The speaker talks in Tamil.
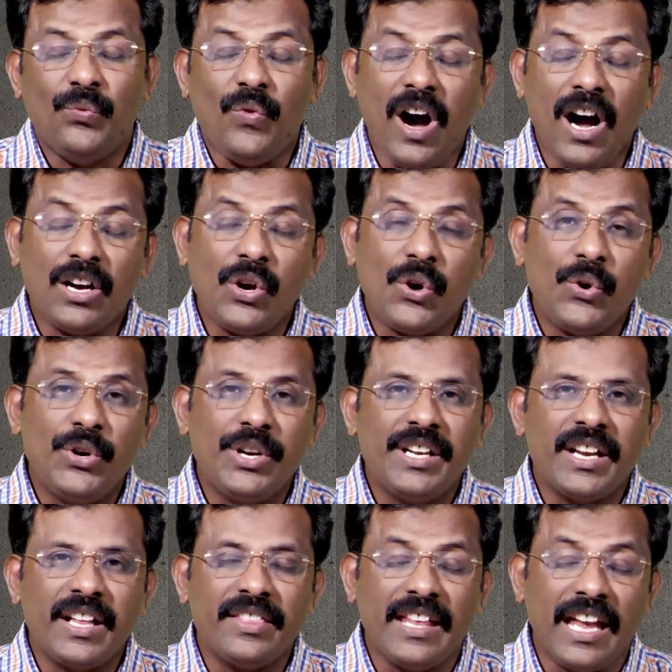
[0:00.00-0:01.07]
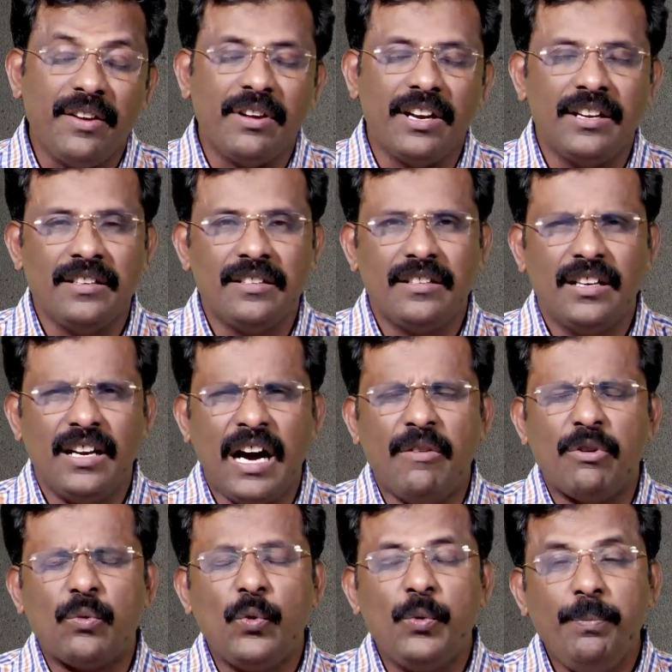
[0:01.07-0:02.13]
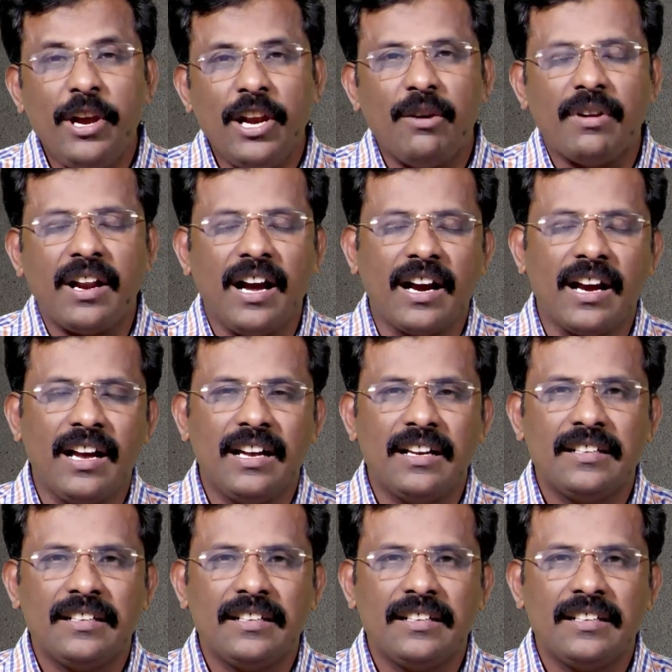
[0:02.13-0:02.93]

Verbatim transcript: வாக்கு கொடுக்கிற தேவன் அவர் உண்மையிலவராக